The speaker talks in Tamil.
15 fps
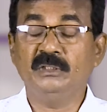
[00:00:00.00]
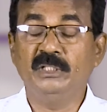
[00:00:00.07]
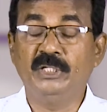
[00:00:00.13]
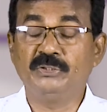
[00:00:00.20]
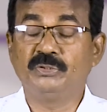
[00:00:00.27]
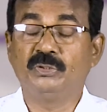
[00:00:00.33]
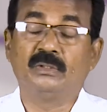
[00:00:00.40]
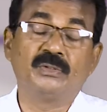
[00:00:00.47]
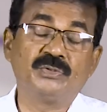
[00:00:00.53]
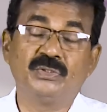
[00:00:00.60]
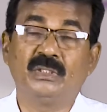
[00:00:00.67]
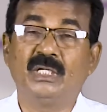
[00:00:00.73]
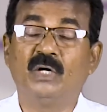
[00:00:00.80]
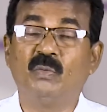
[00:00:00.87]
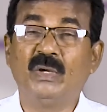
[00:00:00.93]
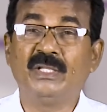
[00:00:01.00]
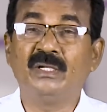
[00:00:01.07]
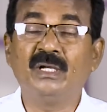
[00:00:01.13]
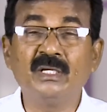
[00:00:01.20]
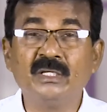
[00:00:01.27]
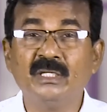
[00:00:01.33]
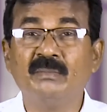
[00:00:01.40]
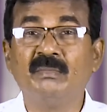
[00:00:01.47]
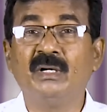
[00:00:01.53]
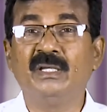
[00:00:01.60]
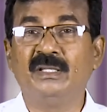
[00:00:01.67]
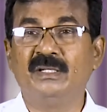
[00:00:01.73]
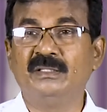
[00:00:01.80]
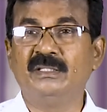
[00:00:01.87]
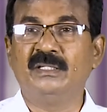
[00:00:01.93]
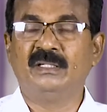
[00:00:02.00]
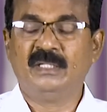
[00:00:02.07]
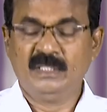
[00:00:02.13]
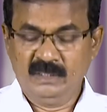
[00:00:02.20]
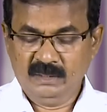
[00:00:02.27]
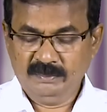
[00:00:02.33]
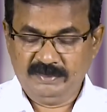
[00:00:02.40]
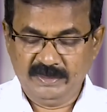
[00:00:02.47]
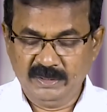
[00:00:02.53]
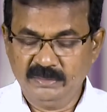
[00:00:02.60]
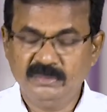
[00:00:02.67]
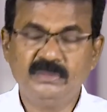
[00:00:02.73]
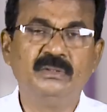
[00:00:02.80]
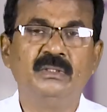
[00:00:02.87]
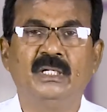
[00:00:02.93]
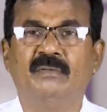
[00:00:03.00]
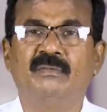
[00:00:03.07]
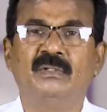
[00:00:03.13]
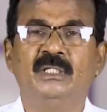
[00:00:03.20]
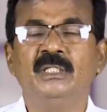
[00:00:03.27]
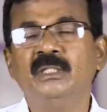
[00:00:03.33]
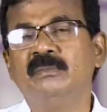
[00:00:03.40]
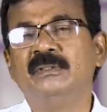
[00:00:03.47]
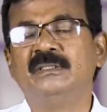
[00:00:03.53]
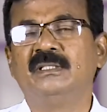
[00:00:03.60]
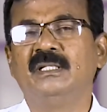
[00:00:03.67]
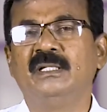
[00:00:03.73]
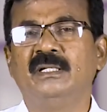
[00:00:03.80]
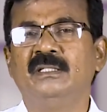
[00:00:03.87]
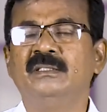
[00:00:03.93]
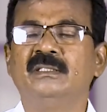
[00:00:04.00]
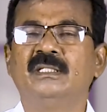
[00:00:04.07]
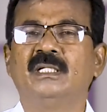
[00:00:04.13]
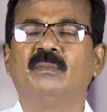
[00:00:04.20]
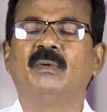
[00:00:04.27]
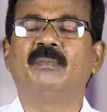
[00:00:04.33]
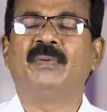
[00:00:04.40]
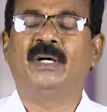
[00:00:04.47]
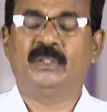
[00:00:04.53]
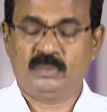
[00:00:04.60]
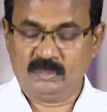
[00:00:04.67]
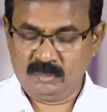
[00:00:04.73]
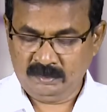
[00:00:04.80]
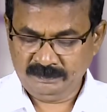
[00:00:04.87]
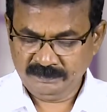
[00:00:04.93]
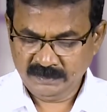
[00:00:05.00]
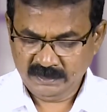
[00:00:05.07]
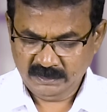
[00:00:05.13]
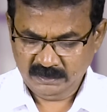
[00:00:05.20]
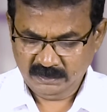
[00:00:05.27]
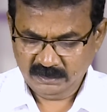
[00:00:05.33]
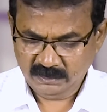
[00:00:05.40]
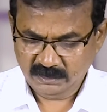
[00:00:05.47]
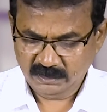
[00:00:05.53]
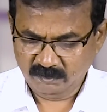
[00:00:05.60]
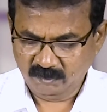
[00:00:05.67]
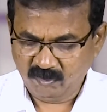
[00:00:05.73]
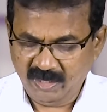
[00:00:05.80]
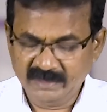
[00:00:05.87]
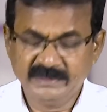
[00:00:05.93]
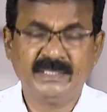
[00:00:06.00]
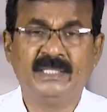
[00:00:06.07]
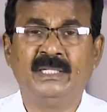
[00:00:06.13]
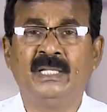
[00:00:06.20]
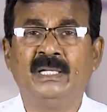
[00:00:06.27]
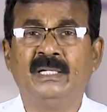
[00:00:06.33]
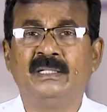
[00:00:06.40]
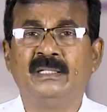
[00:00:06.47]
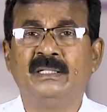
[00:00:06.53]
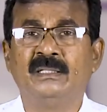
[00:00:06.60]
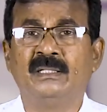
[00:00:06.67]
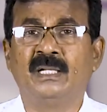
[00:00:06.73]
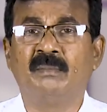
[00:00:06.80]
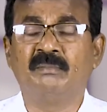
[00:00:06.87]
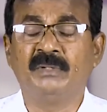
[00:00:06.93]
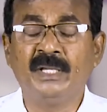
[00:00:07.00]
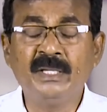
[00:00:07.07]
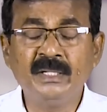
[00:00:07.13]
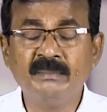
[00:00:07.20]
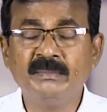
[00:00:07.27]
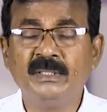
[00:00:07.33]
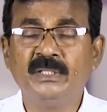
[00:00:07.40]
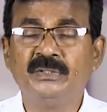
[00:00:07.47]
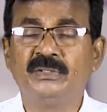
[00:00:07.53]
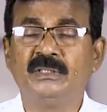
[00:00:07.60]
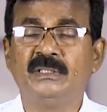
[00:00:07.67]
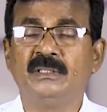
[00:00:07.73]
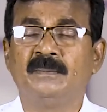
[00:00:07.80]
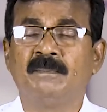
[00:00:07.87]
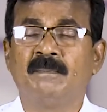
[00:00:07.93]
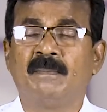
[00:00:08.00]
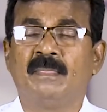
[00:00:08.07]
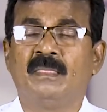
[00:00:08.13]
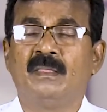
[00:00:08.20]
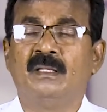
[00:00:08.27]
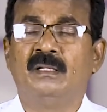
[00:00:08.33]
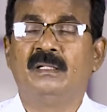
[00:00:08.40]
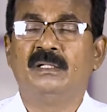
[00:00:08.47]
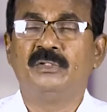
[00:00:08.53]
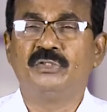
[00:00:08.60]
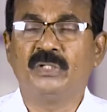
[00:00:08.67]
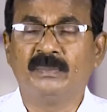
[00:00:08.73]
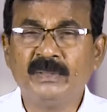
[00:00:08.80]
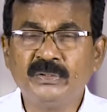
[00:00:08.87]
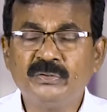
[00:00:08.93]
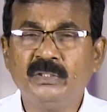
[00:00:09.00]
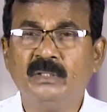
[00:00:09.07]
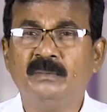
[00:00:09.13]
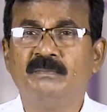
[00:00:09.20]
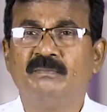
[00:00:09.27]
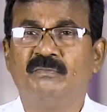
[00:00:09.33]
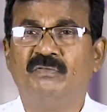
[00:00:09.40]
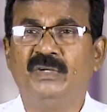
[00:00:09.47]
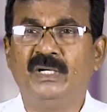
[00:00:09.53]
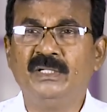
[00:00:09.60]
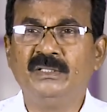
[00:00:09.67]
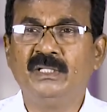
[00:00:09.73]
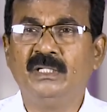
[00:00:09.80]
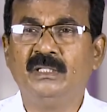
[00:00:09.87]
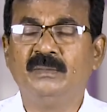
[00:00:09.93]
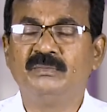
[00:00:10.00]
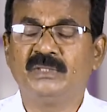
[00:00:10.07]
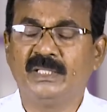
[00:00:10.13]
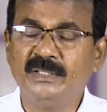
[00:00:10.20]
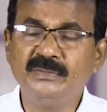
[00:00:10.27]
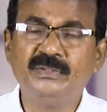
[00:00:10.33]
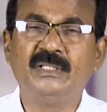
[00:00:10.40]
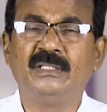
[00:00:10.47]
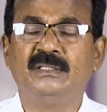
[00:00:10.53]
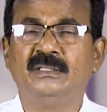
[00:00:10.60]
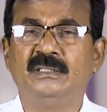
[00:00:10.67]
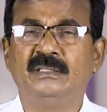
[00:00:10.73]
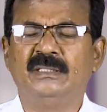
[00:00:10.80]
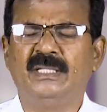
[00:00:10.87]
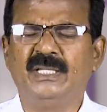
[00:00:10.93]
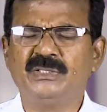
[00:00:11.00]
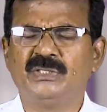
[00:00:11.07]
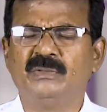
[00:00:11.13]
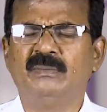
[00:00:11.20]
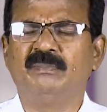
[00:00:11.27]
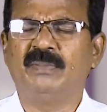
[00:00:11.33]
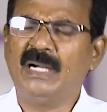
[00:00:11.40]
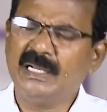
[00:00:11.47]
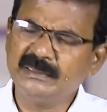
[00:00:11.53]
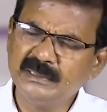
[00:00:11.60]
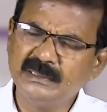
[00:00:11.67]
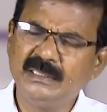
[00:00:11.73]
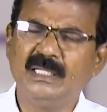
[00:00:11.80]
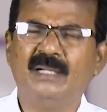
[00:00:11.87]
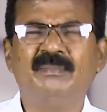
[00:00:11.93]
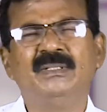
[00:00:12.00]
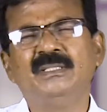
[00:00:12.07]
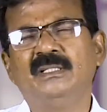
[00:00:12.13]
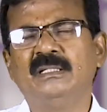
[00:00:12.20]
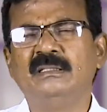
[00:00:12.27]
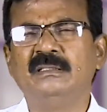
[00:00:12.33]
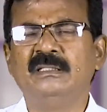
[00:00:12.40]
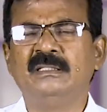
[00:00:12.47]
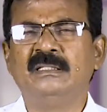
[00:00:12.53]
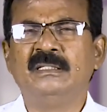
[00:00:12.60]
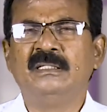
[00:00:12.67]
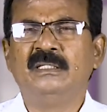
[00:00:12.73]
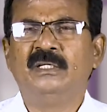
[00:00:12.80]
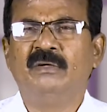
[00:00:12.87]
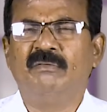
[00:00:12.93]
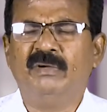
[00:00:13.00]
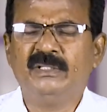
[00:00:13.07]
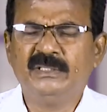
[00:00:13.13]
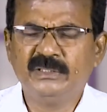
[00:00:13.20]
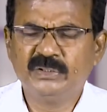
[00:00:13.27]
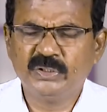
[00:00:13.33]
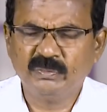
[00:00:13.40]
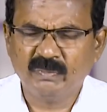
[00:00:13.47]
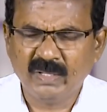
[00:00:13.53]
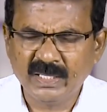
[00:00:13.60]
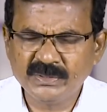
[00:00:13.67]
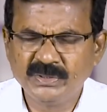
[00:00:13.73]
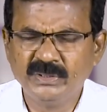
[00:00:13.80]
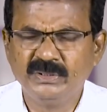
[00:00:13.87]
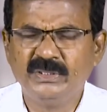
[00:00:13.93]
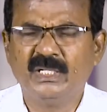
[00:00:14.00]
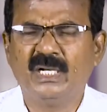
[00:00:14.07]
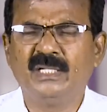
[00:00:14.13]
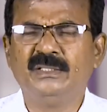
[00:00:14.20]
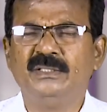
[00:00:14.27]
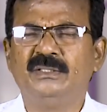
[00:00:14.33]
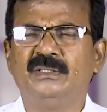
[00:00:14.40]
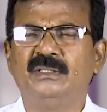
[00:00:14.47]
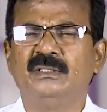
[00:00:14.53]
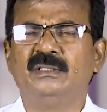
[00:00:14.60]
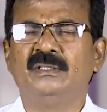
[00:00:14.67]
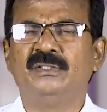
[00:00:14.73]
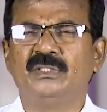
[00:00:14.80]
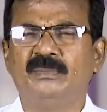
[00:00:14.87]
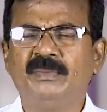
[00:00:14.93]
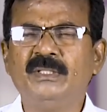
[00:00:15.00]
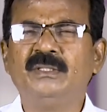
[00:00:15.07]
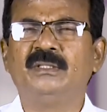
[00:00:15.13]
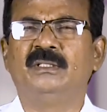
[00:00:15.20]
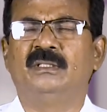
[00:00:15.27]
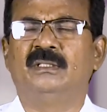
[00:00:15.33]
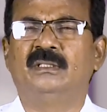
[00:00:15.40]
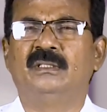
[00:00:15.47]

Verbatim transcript: இயேசு கிறிஸ்துக்காக வைராக்கியமாக இருந்த பேதுரு அவர் நிருபத்தில் எழுதியிருக்கு நம்ம பார்க்குறோம் நம்ம வாழ்க்கையில் நாம் நேரம் எடுத்து ஜபத்திலும் வேண்டுதலிலும் தரித்திருந்து இயேசுவின் பாதத்தில் அமர்ந்திருந்து வேதத்தை வாசித்து தியானித்து ஜெபித்து